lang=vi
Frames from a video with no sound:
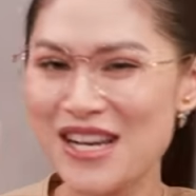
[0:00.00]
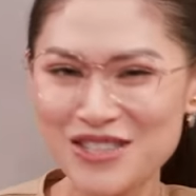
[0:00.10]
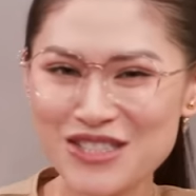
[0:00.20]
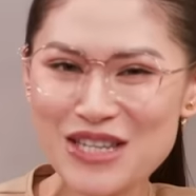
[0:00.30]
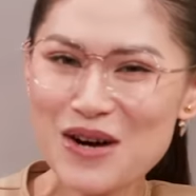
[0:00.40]

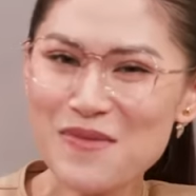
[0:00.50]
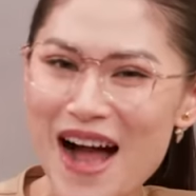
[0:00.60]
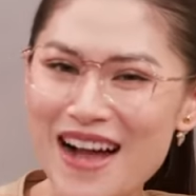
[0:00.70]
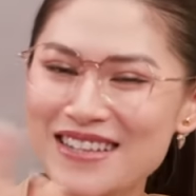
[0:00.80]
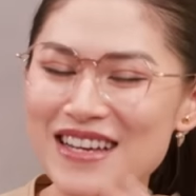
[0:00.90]
Xin chào các
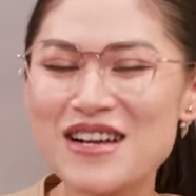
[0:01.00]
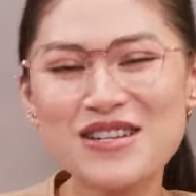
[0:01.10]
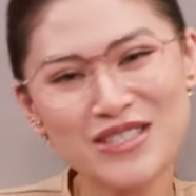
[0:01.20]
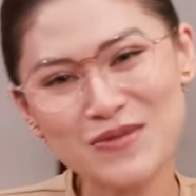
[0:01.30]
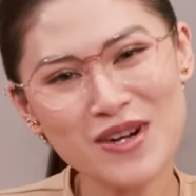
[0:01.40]
bạn,
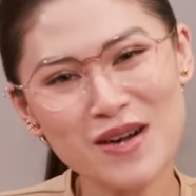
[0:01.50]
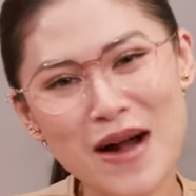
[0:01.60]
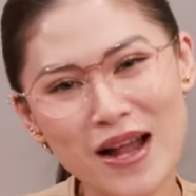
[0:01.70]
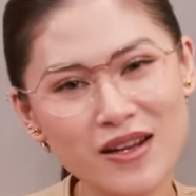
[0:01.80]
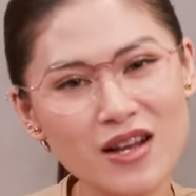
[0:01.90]
chào mừng các
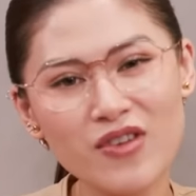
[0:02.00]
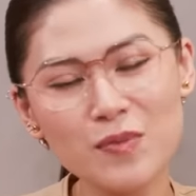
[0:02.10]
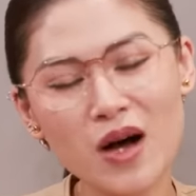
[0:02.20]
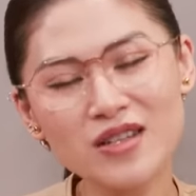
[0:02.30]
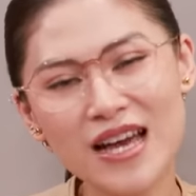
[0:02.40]
bạn đã đến với
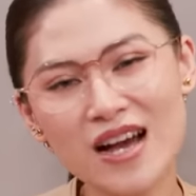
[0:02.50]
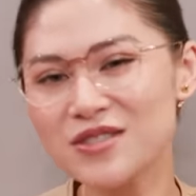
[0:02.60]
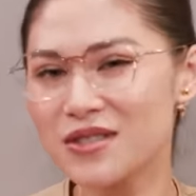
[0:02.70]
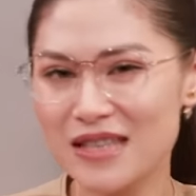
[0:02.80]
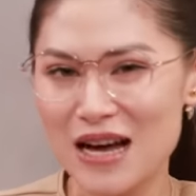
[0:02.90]

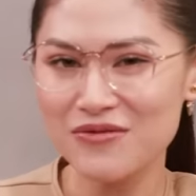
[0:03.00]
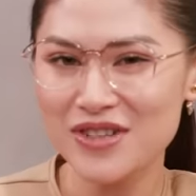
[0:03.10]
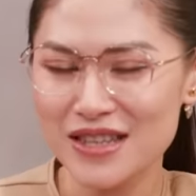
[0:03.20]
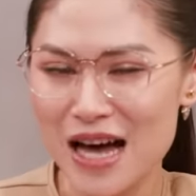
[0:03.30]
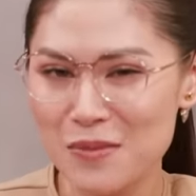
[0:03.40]
podcast Tám
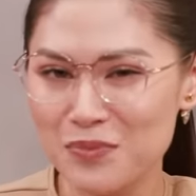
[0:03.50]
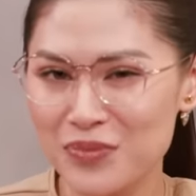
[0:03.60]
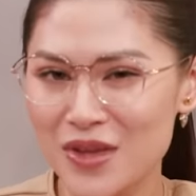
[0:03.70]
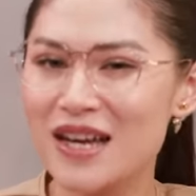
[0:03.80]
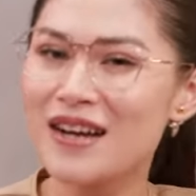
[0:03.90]
với Tâm.
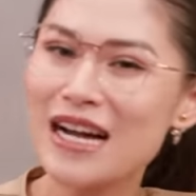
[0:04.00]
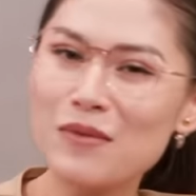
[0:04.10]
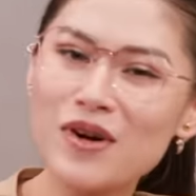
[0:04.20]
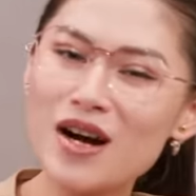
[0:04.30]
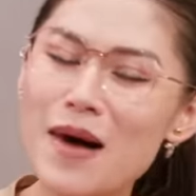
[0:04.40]

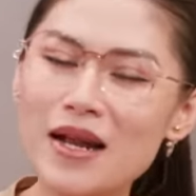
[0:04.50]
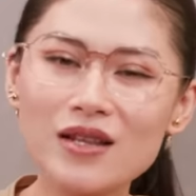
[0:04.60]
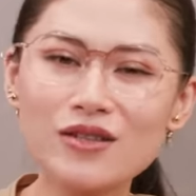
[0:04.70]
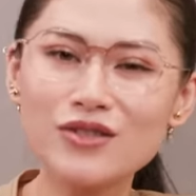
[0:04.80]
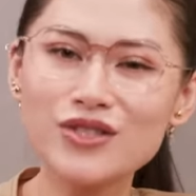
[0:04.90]
Cảm ơn các bạn đã
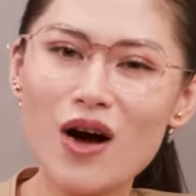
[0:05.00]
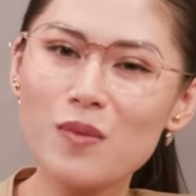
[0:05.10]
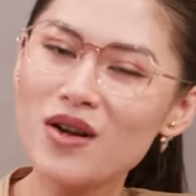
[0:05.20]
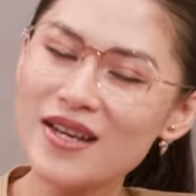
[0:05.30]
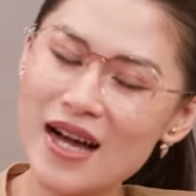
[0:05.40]
lựa chọn
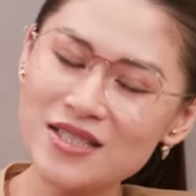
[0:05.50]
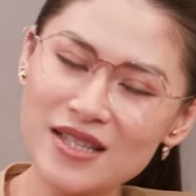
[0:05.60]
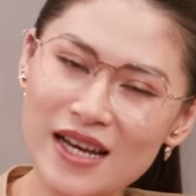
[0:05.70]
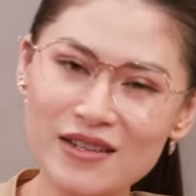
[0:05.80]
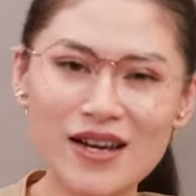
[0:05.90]
podcast
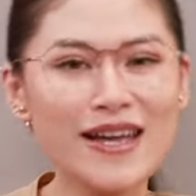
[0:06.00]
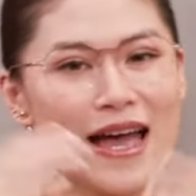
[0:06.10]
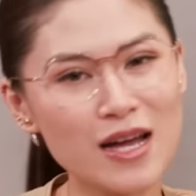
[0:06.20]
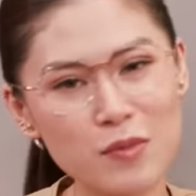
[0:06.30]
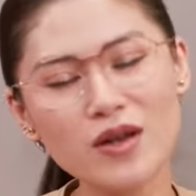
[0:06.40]
này với hàng
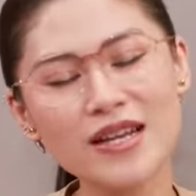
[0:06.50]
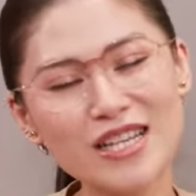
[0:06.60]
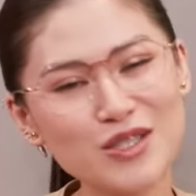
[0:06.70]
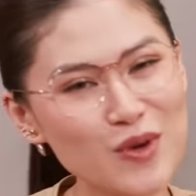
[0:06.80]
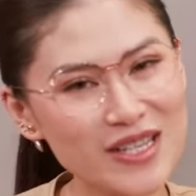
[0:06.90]
ngàn cái
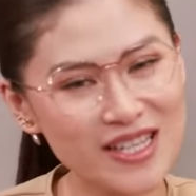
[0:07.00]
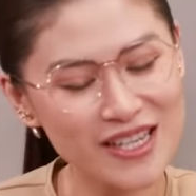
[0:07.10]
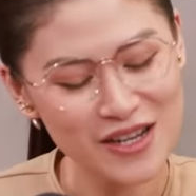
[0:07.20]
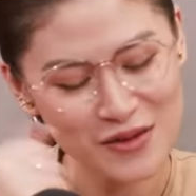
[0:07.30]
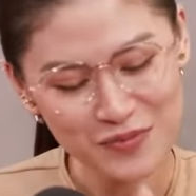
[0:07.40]
podcast ngoài
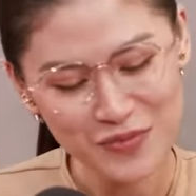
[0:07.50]
kia.